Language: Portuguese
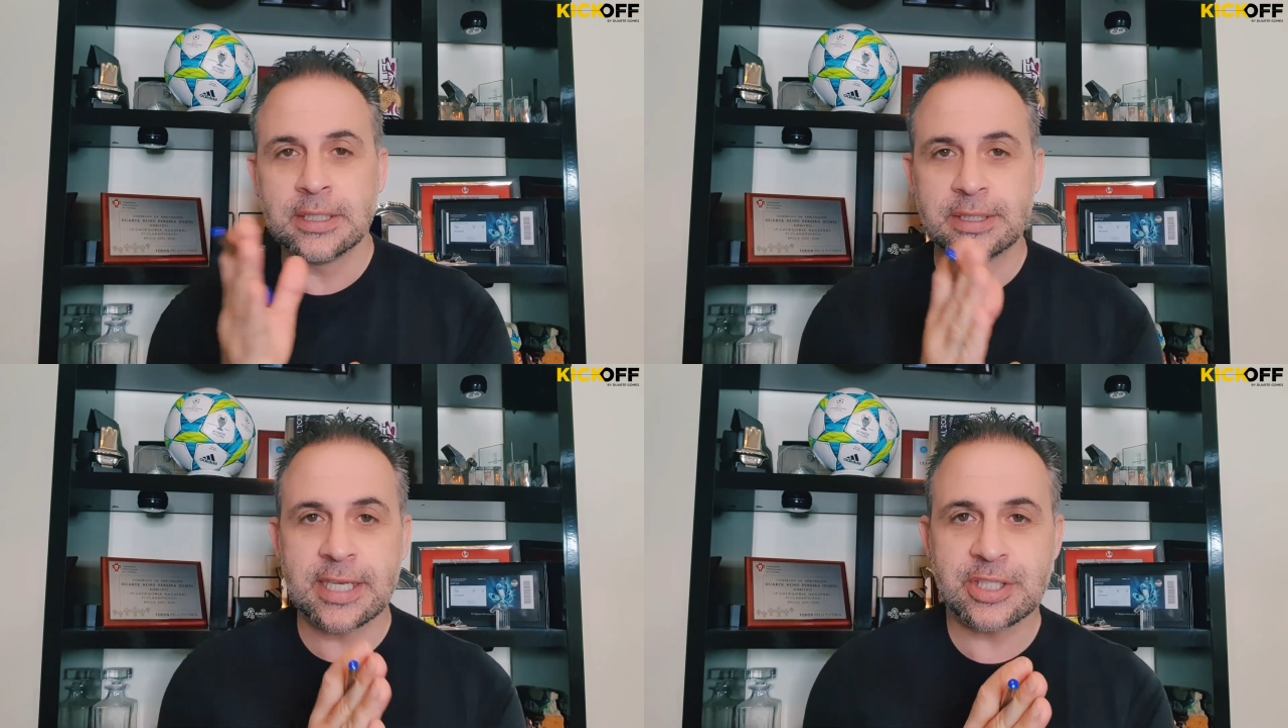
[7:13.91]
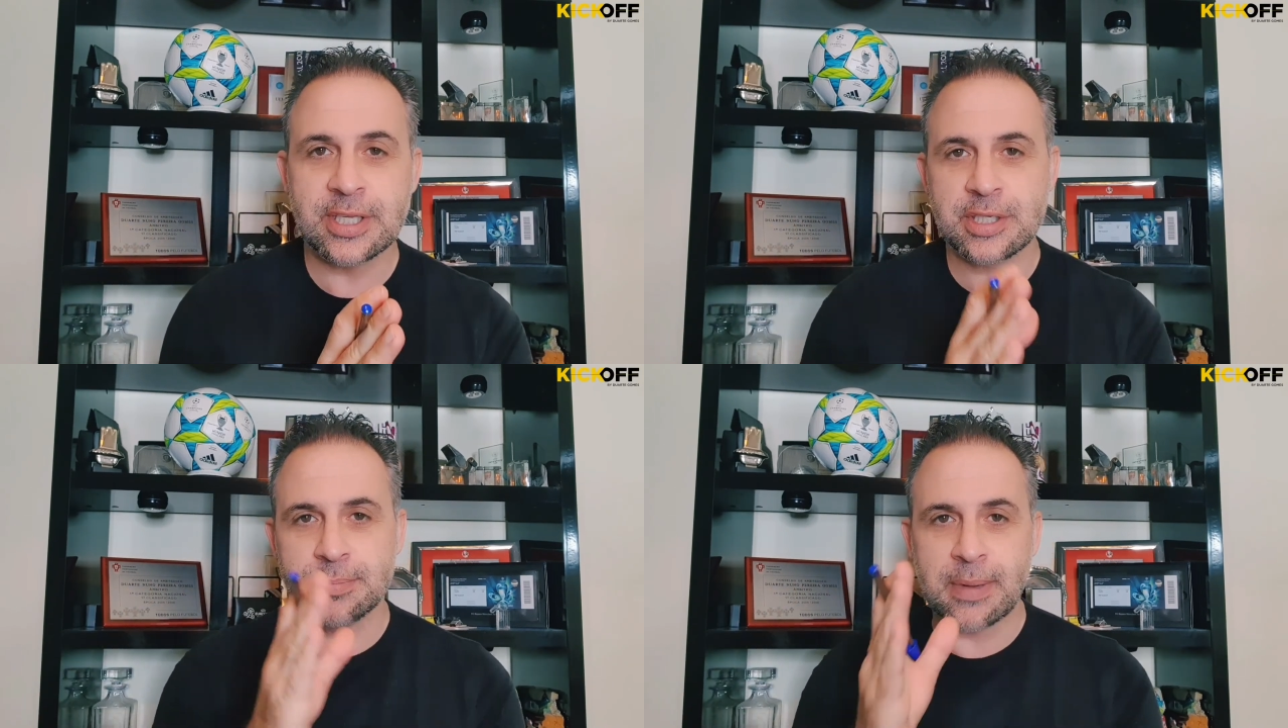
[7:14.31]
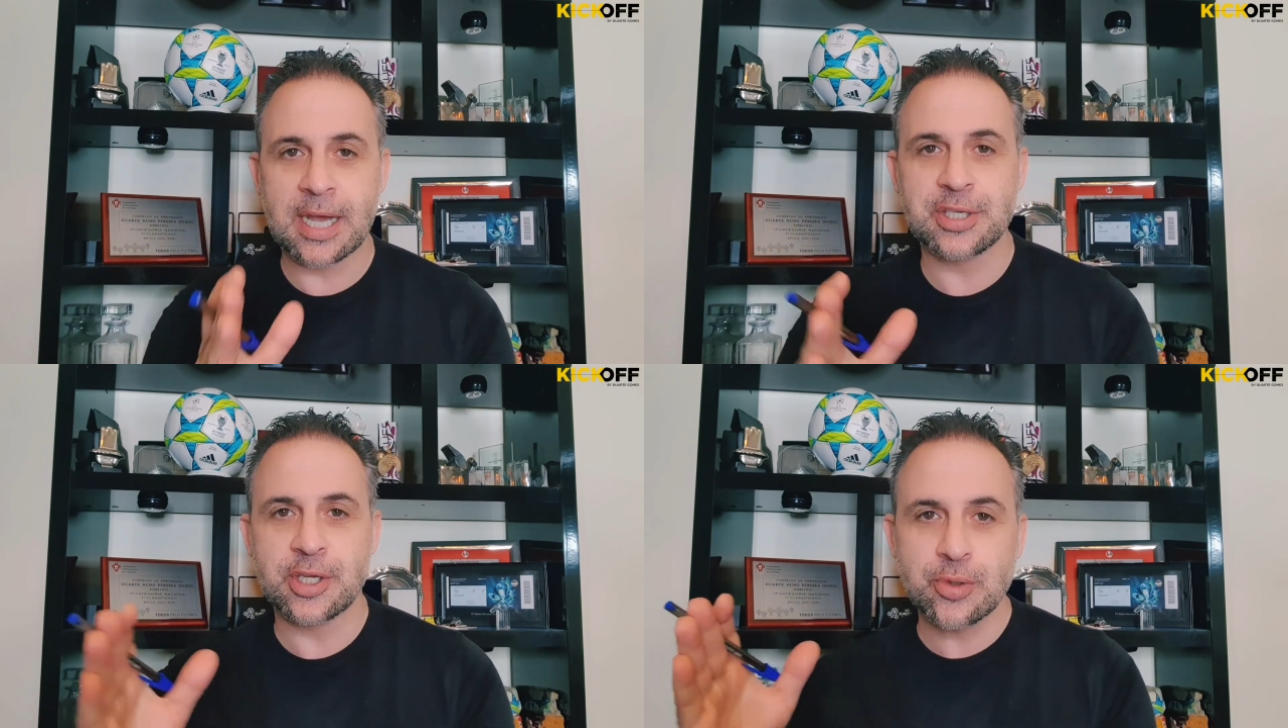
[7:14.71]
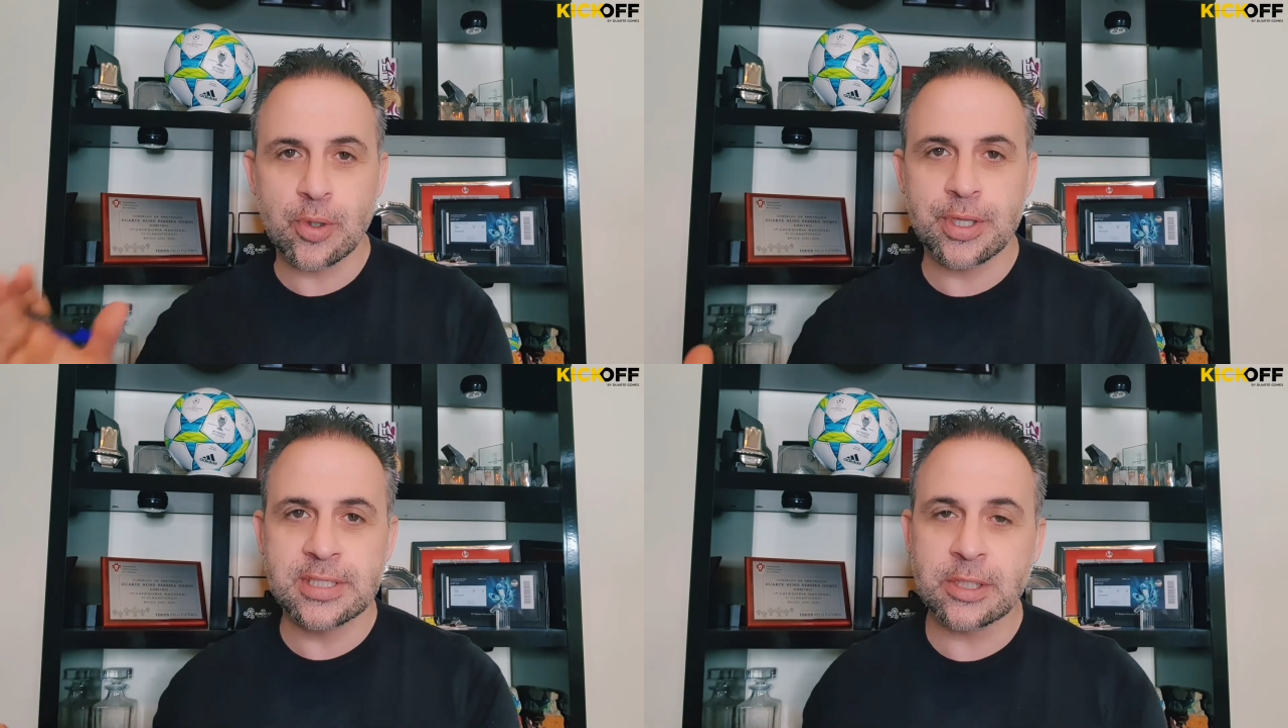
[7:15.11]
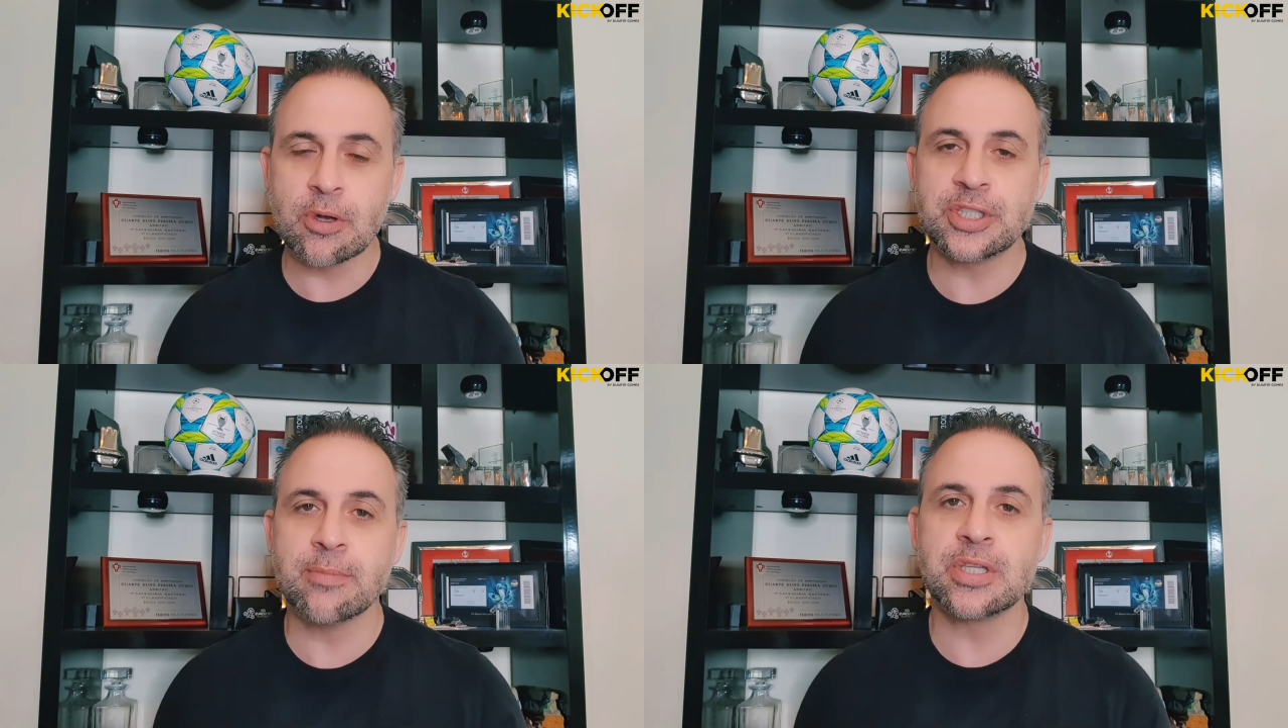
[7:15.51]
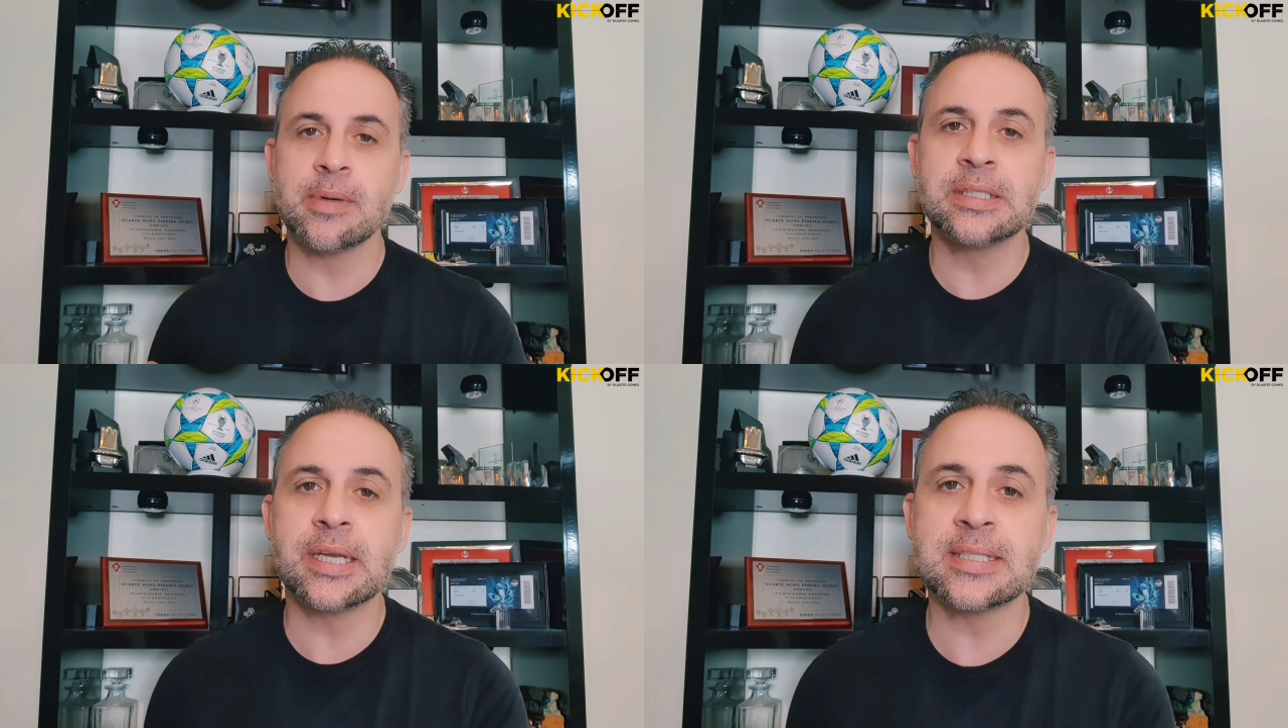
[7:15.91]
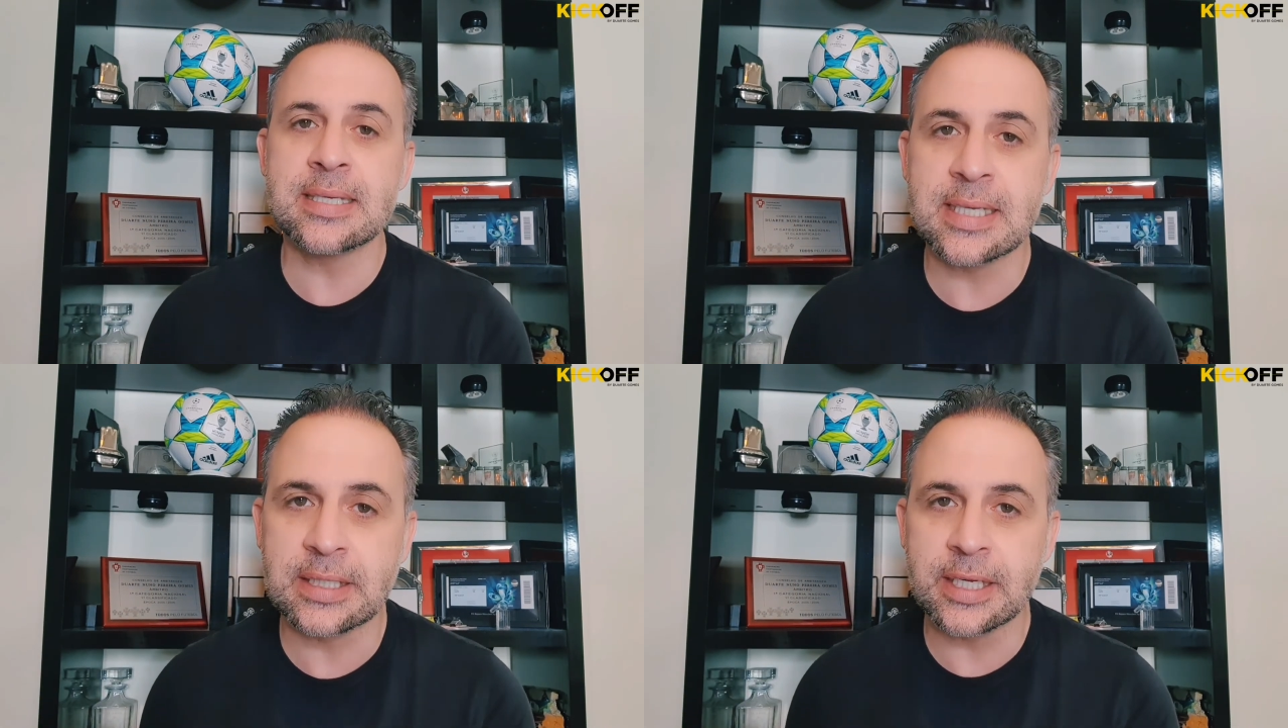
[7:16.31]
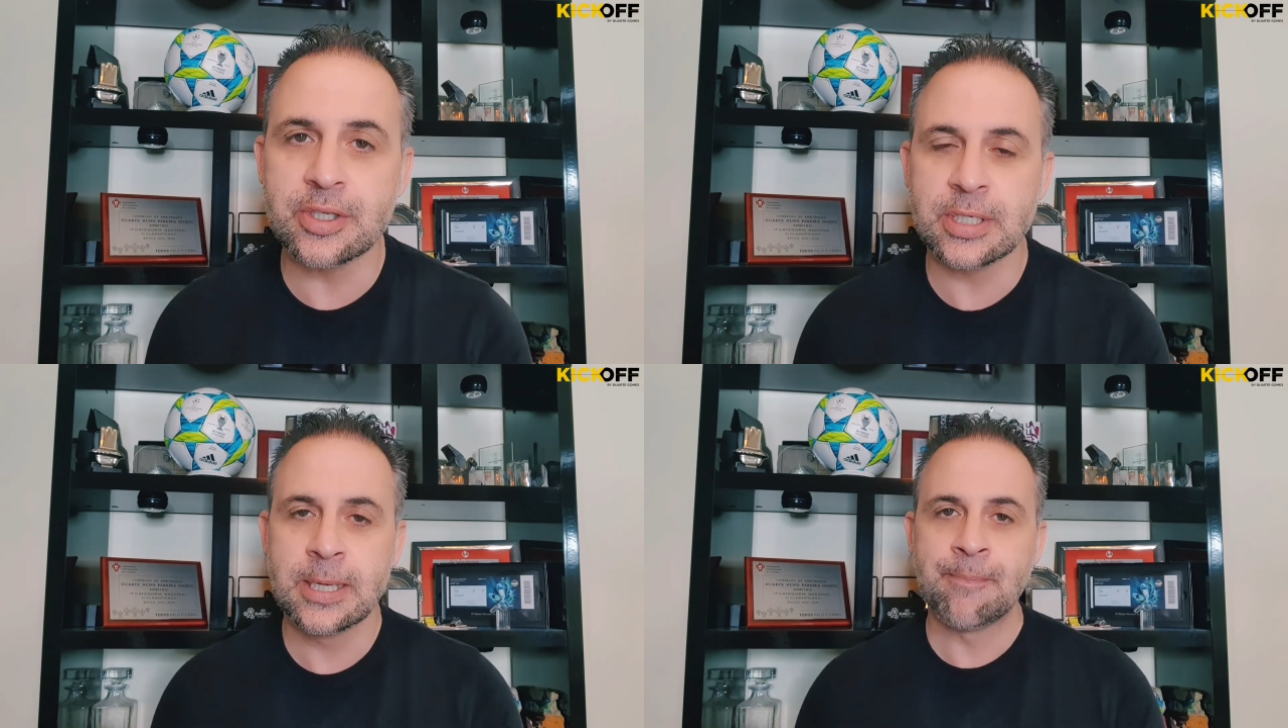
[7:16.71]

destas margens todas e que nós temos também de ter a sensatez